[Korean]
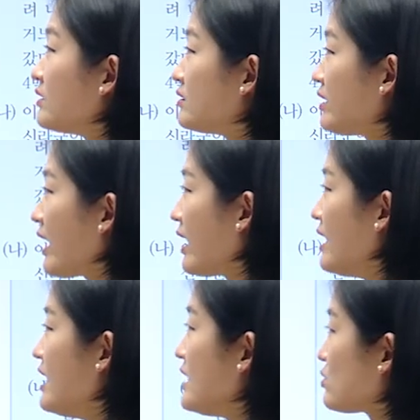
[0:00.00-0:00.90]
있는데
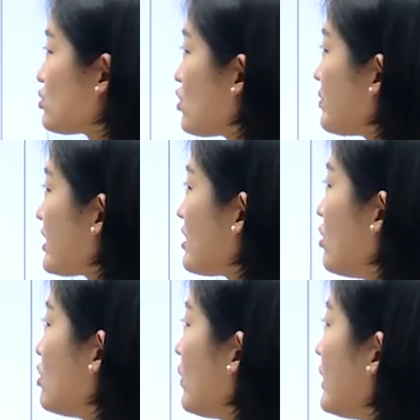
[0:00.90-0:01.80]
소종방이
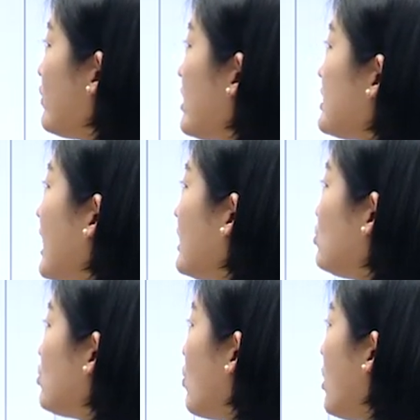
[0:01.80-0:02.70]
연로한 왕을
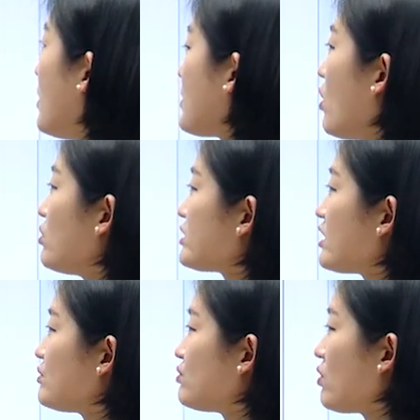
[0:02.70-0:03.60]
가두고
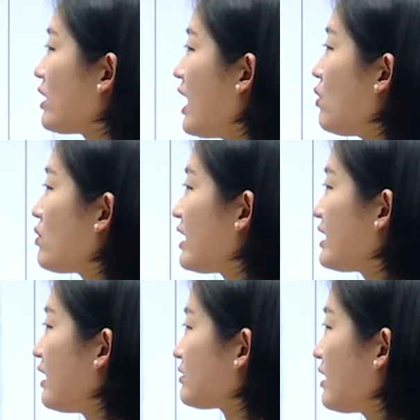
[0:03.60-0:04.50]
병사를 풀어 가혹하게
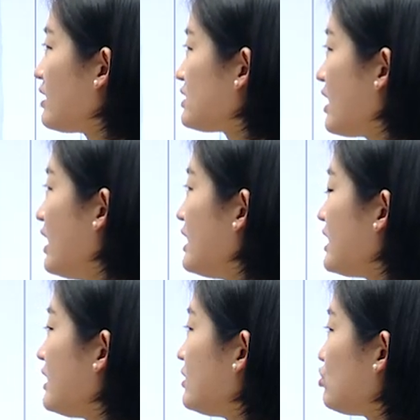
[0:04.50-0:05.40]
약탈하자
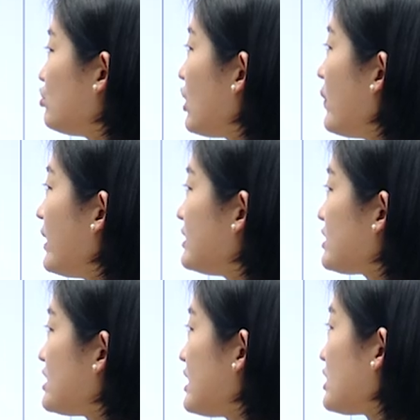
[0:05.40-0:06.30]
이를 두려워한
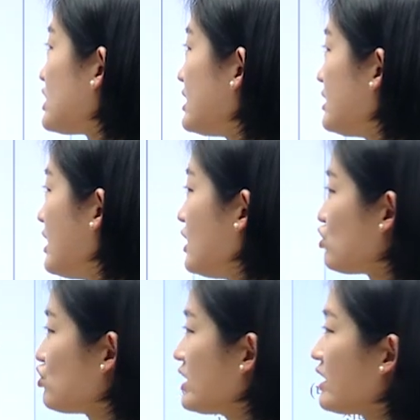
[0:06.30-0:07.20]
흑치상진은
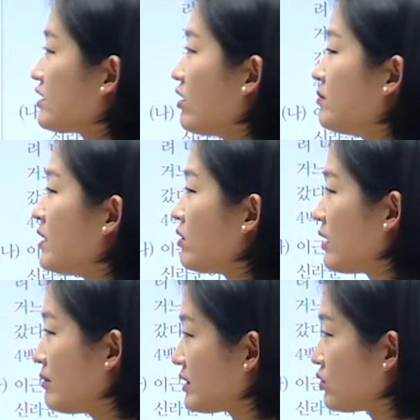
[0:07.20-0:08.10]
추장 10명과
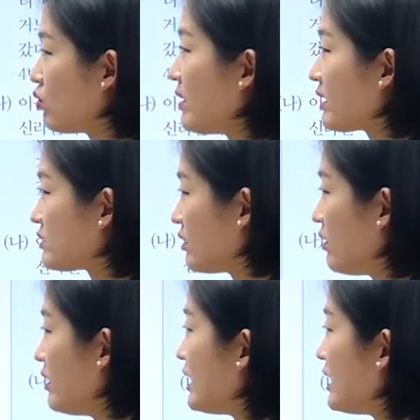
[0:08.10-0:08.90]
함께 도망해서